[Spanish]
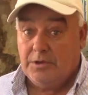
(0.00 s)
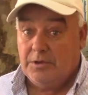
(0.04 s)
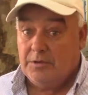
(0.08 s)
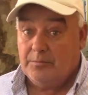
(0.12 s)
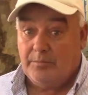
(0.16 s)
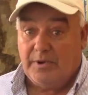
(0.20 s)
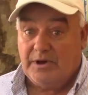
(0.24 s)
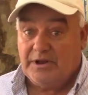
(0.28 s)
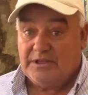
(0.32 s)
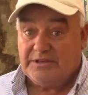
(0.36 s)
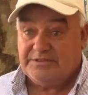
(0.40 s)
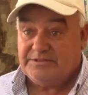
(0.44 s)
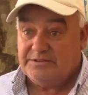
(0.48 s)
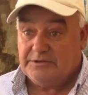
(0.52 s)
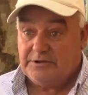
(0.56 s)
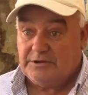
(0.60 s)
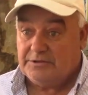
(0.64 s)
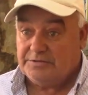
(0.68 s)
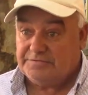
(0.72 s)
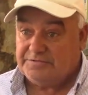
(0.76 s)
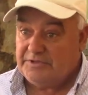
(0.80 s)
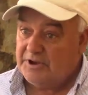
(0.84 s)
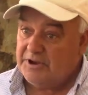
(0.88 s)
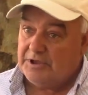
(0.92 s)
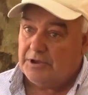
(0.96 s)
Van a
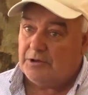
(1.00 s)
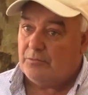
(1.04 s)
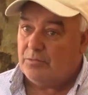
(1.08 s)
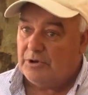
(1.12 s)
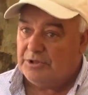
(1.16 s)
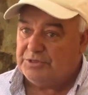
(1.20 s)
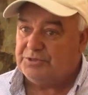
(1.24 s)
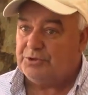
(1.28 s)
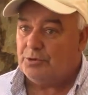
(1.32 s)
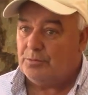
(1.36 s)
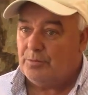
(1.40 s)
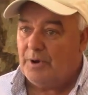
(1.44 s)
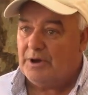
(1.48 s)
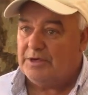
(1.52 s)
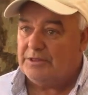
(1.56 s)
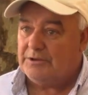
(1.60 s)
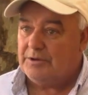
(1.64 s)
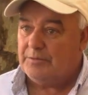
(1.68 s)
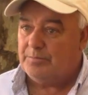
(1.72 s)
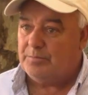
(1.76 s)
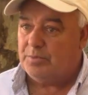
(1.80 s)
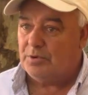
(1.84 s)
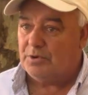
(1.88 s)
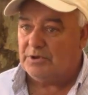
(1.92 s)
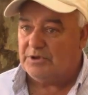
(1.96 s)
ser tres, cuatro
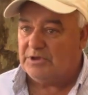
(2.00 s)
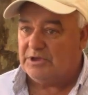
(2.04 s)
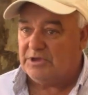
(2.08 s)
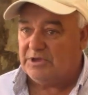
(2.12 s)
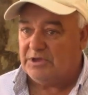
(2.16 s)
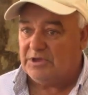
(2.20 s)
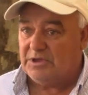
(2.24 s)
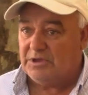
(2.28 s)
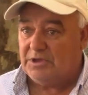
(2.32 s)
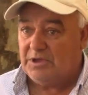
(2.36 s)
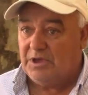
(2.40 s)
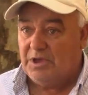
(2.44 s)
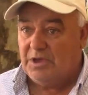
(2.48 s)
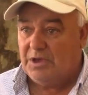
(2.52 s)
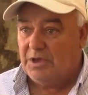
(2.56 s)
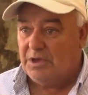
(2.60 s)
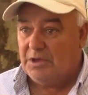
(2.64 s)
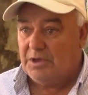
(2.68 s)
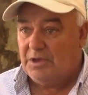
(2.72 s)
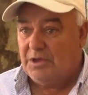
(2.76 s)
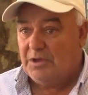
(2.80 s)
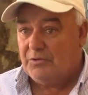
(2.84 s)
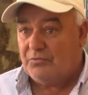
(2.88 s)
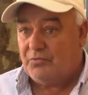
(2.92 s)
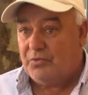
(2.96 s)
madres, porque
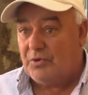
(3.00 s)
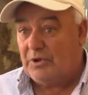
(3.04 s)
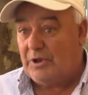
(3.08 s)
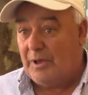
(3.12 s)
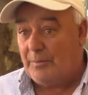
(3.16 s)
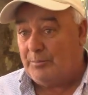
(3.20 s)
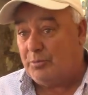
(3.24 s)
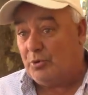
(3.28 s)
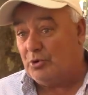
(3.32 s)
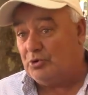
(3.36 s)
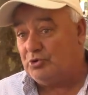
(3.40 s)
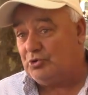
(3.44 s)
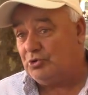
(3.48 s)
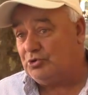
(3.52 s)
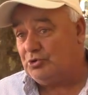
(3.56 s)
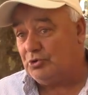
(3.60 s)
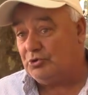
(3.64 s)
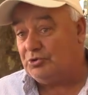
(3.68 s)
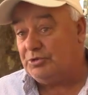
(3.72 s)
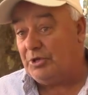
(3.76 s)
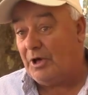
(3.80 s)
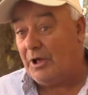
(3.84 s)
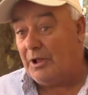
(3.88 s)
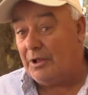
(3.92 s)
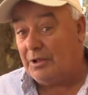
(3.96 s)
fue el apoyo
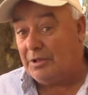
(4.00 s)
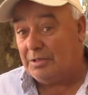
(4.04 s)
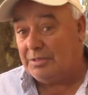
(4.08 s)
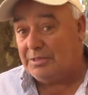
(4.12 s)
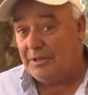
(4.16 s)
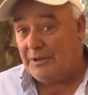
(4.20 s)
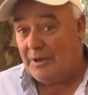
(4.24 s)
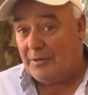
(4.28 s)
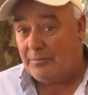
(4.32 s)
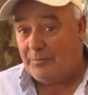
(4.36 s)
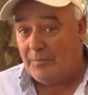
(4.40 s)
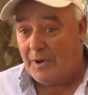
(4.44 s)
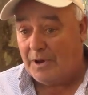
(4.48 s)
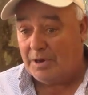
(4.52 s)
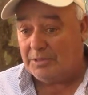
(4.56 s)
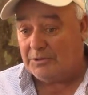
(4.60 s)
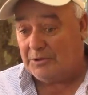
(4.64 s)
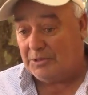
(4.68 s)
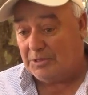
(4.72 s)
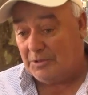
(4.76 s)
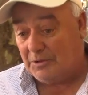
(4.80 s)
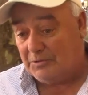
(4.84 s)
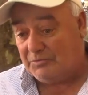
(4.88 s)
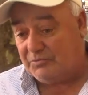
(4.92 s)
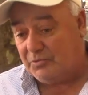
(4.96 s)
total de las
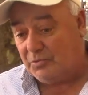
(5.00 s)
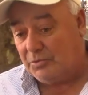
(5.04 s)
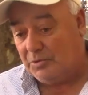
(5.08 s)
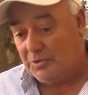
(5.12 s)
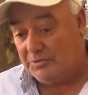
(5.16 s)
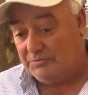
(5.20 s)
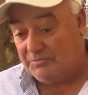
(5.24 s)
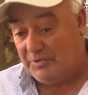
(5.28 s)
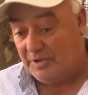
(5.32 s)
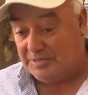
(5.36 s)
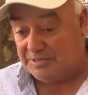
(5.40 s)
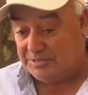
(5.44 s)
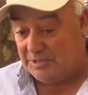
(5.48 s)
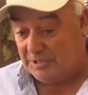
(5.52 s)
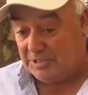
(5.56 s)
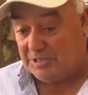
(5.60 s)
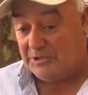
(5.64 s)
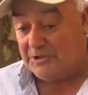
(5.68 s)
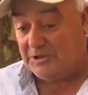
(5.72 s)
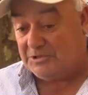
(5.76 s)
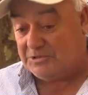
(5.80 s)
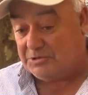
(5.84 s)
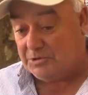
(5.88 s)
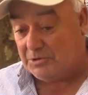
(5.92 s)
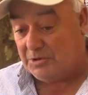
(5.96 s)
madres del fútbol infantil
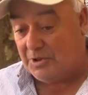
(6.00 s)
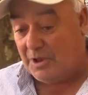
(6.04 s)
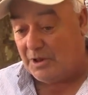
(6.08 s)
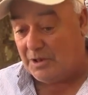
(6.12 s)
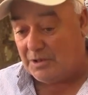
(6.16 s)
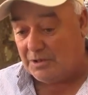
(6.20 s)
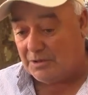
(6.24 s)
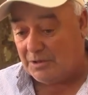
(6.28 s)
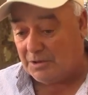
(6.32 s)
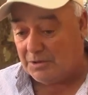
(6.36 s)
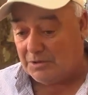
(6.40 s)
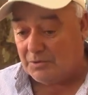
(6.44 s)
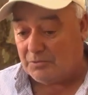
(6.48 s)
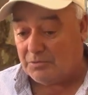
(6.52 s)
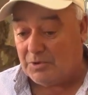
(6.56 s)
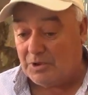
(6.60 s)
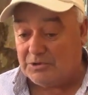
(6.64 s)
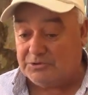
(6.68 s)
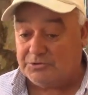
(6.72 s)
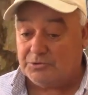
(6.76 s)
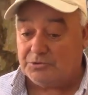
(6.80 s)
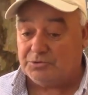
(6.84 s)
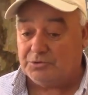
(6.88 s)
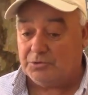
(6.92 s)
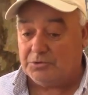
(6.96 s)
de Nacional, el
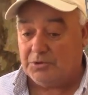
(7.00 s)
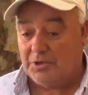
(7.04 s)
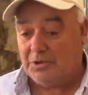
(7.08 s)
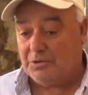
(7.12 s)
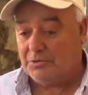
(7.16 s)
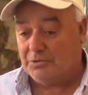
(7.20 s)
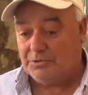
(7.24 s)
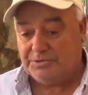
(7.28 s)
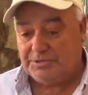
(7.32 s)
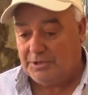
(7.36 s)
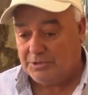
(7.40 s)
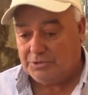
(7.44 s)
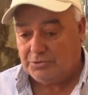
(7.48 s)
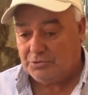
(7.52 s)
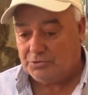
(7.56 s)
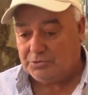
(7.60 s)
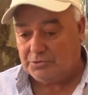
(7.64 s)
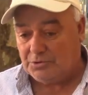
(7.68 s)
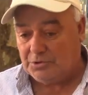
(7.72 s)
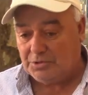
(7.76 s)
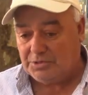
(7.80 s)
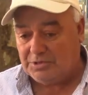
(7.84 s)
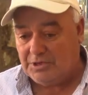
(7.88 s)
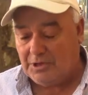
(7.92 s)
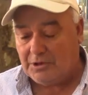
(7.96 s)
cual yo estoy en contacto
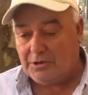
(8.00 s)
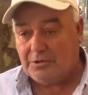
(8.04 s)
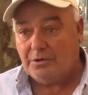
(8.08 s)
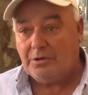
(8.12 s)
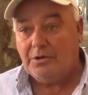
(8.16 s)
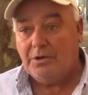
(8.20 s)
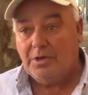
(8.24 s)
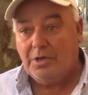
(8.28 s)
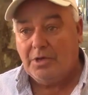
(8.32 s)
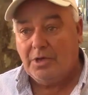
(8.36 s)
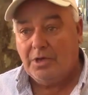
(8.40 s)
todos los días, ¿no?